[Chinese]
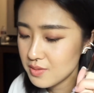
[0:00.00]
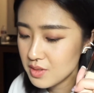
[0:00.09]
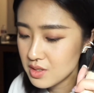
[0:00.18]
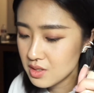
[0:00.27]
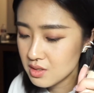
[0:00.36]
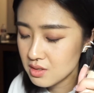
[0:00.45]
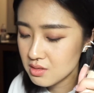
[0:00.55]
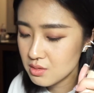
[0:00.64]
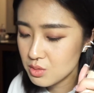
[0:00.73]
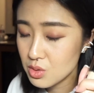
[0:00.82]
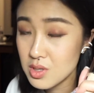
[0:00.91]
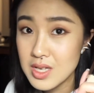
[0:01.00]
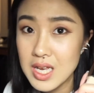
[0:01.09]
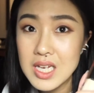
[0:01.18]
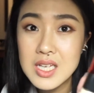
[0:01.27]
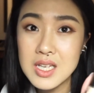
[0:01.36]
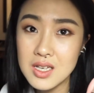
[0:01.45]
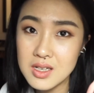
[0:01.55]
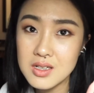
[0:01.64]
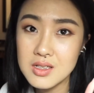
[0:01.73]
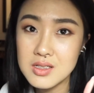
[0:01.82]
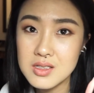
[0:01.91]
已经就是在一
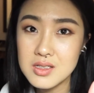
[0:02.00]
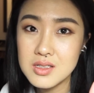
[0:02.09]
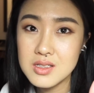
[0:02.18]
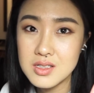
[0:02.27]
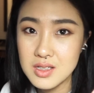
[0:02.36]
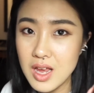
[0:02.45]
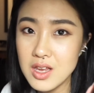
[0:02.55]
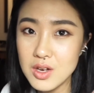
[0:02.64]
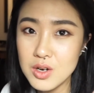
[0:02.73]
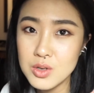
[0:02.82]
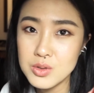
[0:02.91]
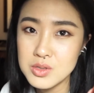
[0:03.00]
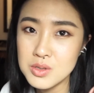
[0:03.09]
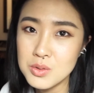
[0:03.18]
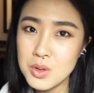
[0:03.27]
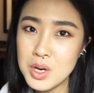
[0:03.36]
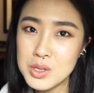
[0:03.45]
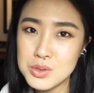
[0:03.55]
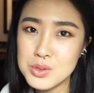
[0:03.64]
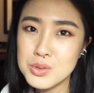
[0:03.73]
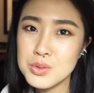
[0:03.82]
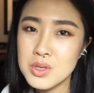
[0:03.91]
天实验以后，已经快
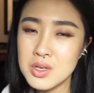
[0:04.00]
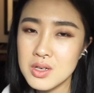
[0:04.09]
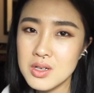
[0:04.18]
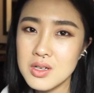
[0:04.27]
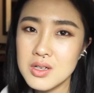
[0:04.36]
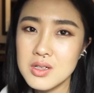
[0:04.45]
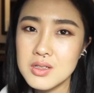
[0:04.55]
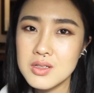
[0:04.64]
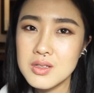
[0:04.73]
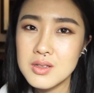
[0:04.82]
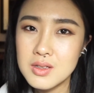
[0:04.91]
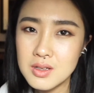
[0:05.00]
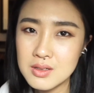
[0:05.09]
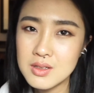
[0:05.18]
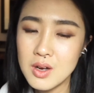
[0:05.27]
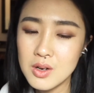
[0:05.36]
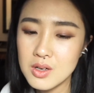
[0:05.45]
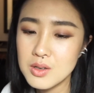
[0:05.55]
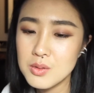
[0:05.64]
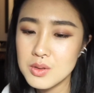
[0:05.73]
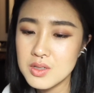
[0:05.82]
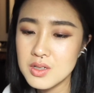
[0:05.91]
速的。登到了
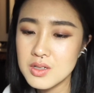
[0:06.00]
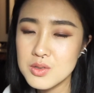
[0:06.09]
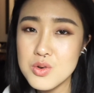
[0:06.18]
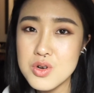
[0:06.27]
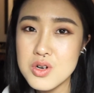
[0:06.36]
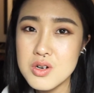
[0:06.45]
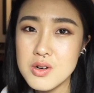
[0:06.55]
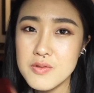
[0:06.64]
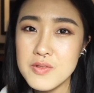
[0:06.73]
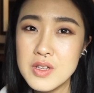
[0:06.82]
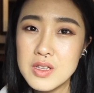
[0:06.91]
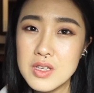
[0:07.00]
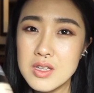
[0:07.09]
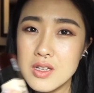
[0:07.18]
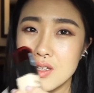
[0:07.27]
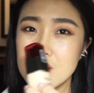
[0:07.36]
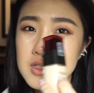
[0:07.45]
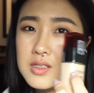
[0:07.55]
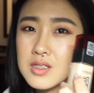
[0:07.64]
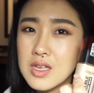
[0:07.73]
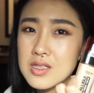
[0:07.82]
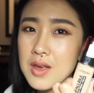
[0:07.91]
我的就是粉底的
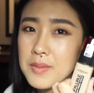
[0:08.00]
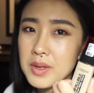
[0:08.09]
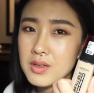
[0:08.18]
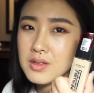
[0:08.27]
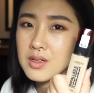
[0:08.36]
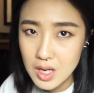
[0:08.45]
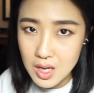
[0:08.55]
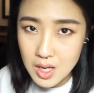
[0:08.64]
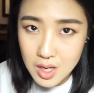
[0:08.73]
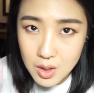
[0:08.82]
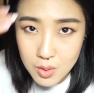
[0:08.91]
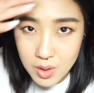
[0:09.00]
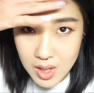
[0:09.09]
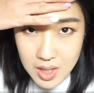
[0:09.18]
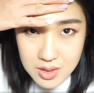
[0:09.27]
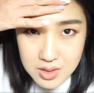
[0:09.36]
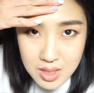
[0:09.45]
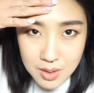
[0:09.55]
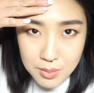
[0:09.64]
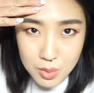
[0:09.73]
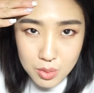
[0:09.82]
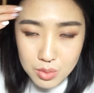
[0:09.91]
前三名，我刚刚就这样
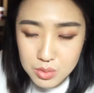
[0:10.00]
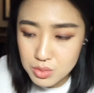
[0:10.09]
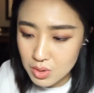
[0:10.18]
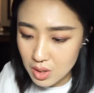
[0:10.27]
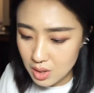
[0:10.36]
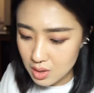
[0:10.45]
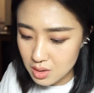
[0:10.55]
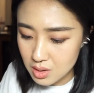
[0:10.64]
抹过去啊，